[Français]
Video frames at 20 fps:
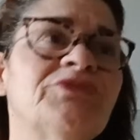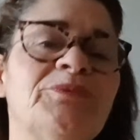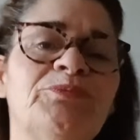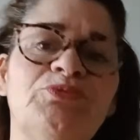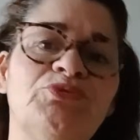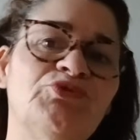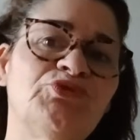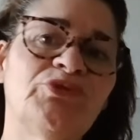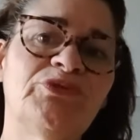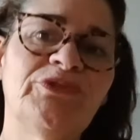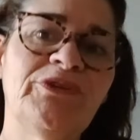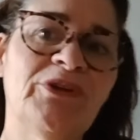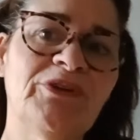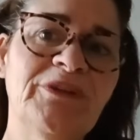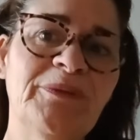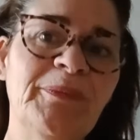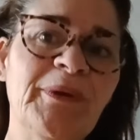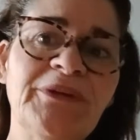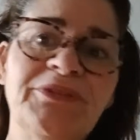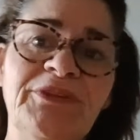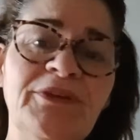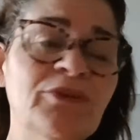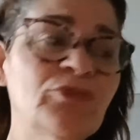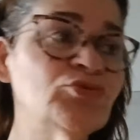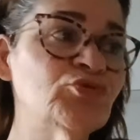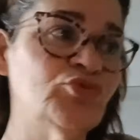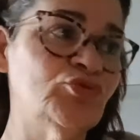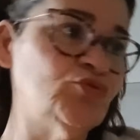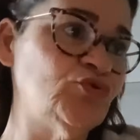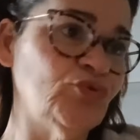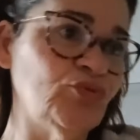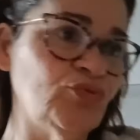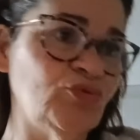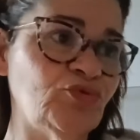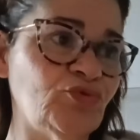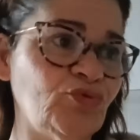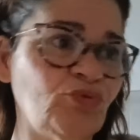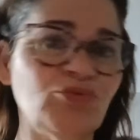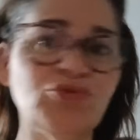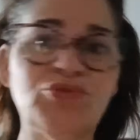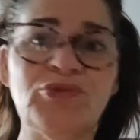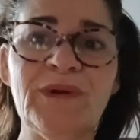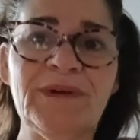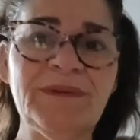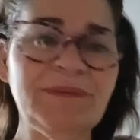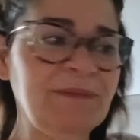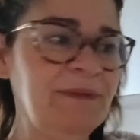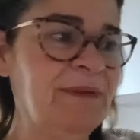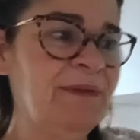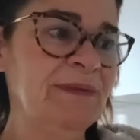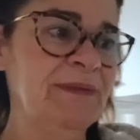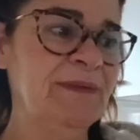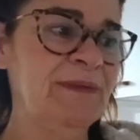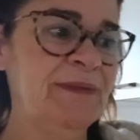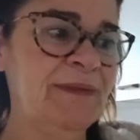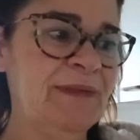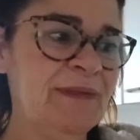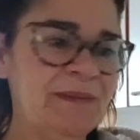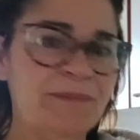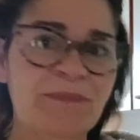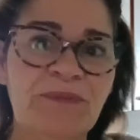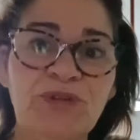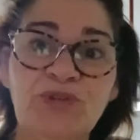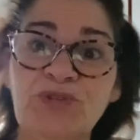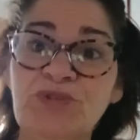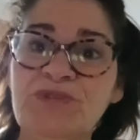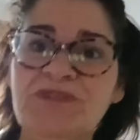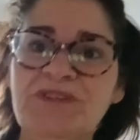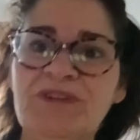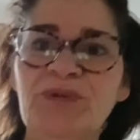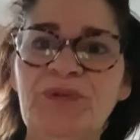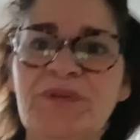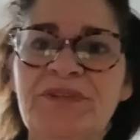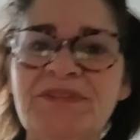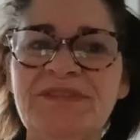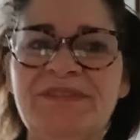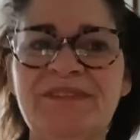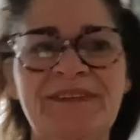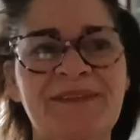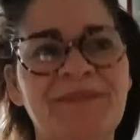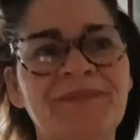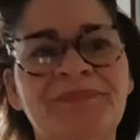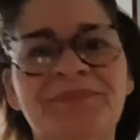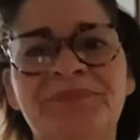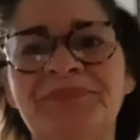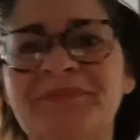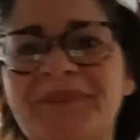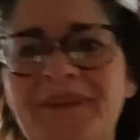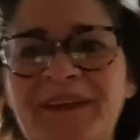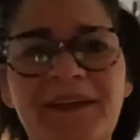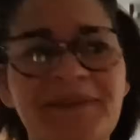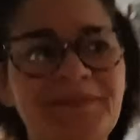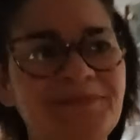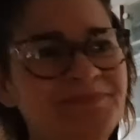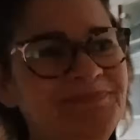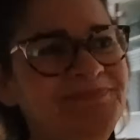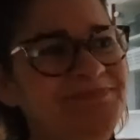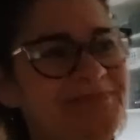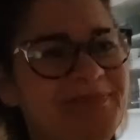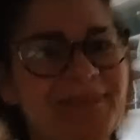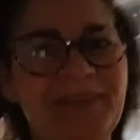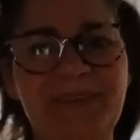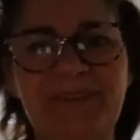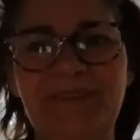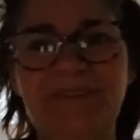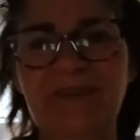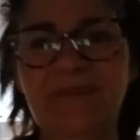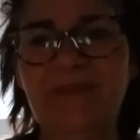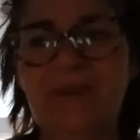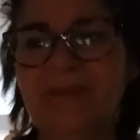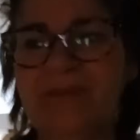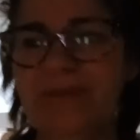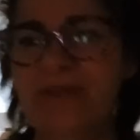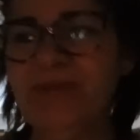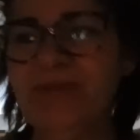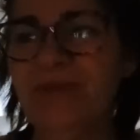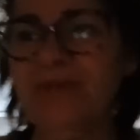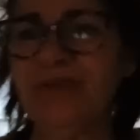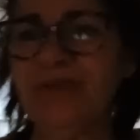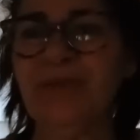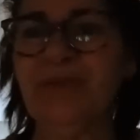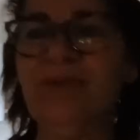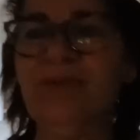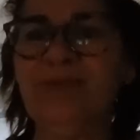c'est plus joli en liberté, hein, je, je, conçois. Hein. Mais je suis égoïste. Voilà. J'aime les petits oiseaux.